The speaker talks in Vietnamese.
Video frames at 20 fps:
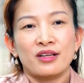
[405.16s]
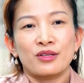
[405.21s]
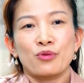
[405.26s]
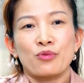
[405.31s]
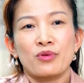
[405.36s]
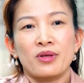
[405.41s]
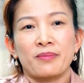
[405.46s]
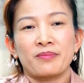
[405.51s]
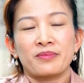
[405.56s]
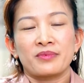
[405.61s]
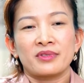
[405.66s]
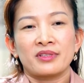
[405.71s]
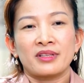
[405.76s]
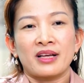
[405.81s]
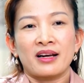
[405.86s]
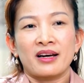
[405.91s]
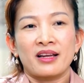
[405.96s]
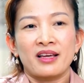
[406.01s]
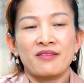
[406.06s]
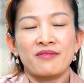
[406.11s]
à, thu nhập
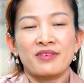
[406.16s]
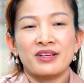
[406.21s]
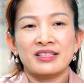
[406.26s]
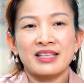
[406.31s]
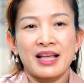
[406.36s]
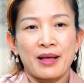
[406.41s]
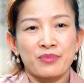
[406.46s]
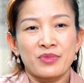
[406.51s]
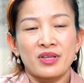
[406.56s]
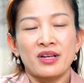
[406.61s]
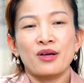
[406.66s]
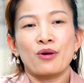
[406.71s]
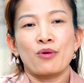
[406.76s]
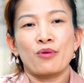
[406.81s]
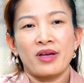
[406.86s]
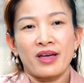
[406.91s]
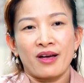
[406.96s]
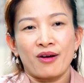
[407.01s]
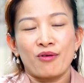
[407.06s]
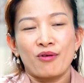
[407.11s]
tăng lên và giảm tỷ lệ hộ
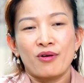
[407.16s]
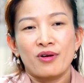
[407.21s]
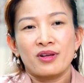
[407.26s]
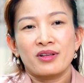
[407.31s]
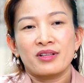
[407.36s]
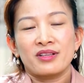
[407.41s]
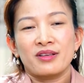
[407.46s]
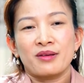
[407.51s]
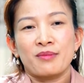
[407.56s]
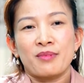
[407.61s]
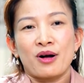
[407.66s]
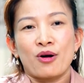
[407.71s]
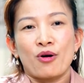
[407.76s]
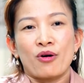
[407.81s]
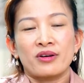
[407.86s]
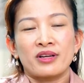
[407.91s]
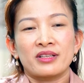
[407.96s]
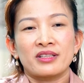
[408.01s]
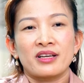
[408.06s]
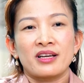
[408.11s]
nghèo. Thì bà
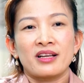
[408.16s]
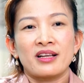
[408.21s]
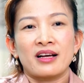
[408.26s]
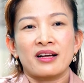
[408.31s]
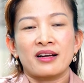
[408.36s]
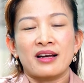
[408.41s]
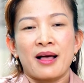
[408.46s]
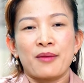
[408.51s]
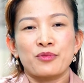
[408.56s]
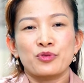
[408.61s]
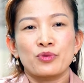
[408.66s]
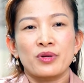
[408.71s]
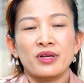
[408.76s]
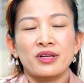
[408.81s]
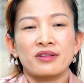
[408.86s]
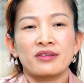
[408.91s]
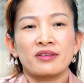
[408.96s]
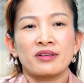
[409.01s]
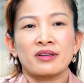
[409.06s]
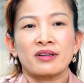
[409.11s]
con đã thấy rằng làm du
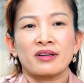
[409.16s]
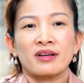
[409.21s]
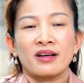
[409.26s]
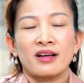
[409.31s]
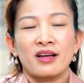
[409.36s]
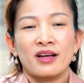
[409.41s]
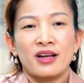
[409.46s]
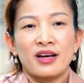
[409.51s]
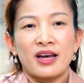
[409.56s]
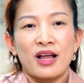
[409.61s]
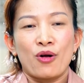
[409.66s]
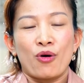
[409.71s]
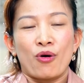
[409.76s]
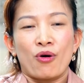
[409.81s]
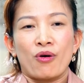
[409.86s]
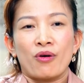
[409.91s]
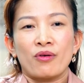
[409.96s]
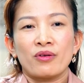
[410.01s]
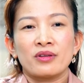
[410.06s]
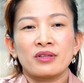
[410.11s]
lịch đã
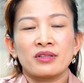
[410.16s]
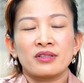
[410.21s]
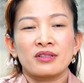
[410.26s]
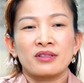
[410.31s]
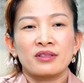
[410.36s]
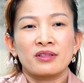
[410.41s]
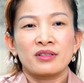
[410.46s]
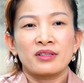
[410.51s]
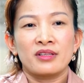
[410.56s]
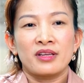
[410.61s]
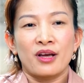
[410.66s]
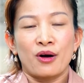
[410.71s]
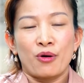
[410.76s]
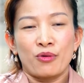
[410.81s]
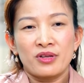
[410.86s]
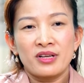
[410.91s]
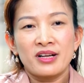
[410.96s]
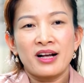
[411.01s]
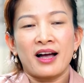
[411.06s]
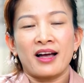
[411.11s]
có nhiều
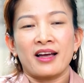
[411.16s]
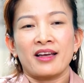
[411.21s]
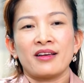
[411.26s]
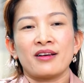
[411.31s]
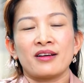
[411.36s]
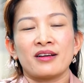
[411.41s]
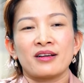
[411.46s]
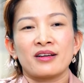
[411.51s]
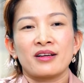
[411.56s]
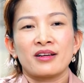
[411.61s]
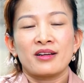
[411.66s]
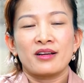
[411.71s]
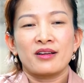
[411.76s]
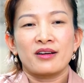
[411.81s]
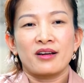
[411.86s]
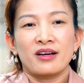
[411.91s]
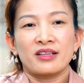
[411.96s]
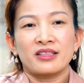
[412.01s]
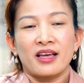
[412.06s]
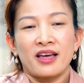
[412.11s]
những cái
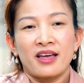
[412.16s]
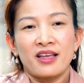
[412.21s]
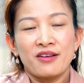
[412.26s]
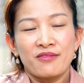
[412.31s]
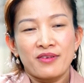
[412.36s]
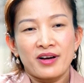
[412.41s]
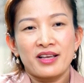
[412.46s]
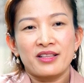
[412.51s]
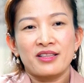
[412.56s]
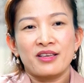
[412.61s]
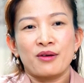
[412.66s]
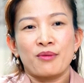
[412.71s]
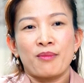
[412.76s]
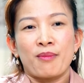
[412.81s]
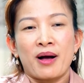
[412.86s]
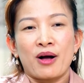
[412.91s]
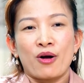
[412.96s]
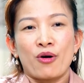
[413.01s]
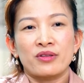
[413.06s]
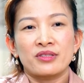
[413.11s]
lợi thế như vậy thì
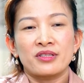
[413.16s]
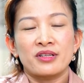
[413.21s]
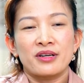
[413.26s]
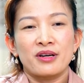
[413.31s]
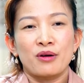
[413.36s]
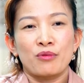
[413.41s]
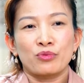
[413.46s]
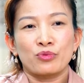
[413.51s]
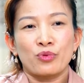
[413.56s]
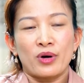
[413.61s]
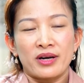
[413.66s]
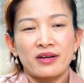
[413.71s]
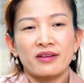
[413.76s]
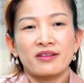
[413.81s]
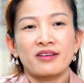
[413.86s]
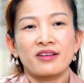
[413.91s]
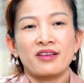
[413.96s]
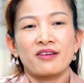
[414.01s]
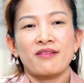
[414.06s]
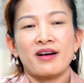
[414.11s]
bà con rất là đồng thuận
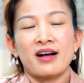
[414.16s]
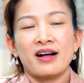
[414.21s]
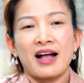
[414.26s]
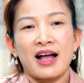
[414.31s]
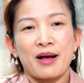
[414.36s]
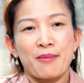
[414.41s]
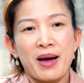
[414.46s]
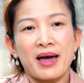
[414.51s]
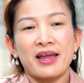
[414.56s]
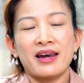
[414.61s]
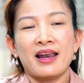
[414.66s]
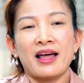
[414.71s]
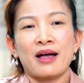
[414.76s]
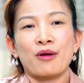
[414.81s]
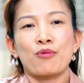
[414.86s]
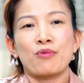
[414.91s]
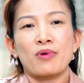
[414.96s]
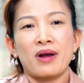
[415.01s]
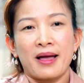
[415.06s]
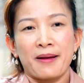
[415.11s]
thế và cả bản là
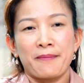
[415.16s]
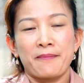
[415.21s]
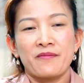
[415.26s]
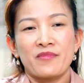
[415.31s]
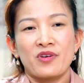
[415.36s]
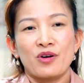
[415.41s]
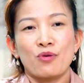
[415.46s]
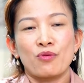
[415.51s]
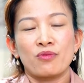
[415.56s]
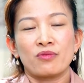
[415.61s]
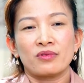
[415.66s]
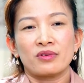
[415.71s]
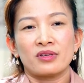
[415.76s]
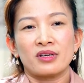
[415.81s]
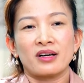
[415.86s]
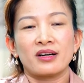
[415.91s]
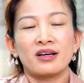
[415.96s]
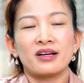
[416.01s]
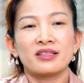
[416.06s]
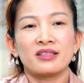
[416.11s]
cùng làm và cùng
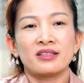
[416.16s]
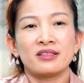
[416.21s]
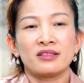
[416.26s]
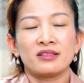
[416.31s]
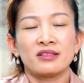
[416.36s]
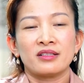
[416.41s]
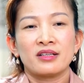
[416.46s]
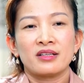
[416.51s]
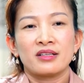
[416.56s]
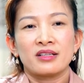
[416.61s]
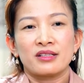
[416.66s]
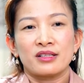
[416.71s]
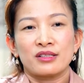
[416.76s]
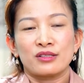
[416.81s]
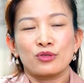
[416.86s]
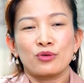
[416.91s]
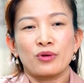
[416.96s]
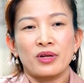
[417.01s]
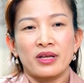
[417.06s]
hưởng lợi từ ờ, du